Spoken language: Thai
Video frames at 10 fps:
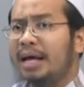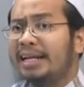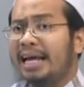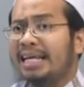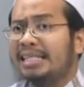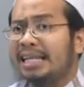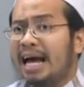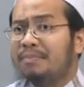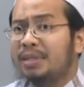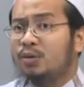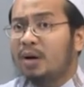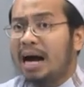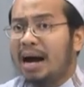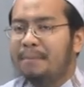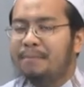ในอิสลามถือ
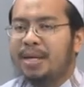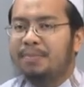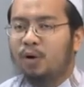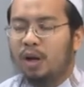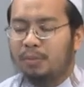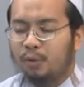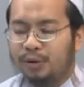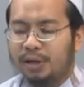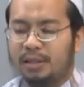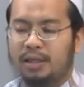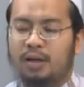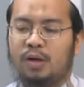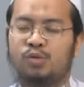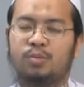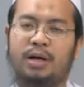ว่ามีผลบุญนะที่อัลล
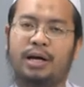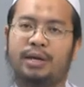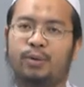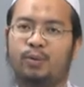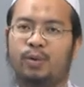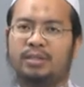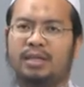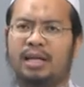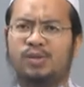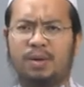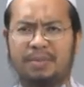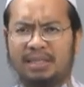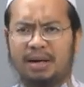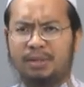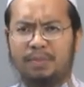อฮฺสุบฮานะฮุวาตาละซอบะ
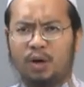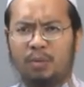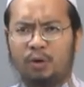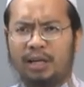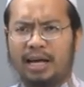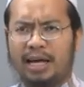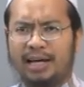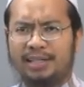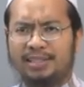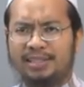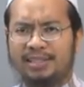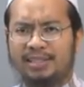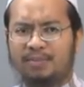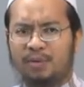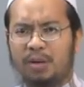ถามจะผลบุญยังไงฮะ
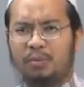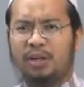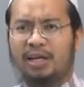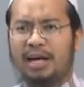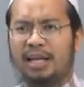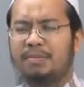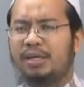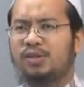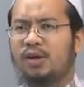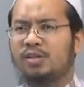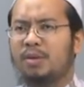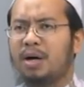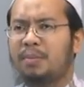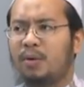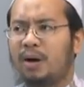ผลบุญยังไงนบีซอซัม
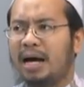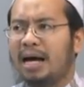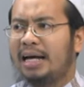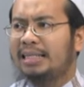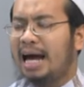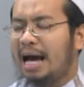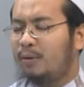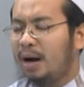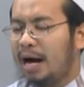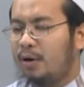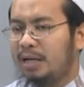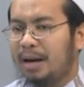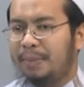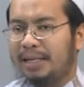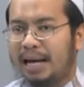ก็บอกว่าถ้าหากว่าเขา
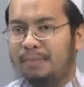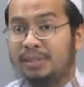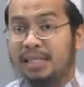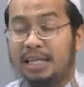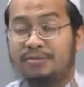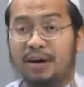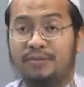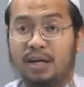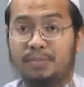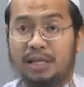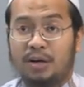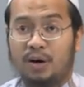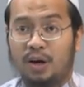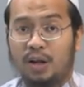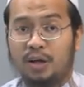เนี่ยไปทำสิ่งที่ฝ่าฝืนคำสั่งข
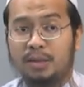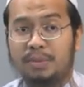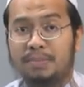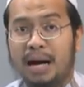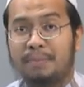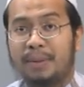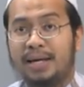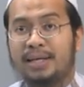องอัลลอฮ์จะมีบาปไหม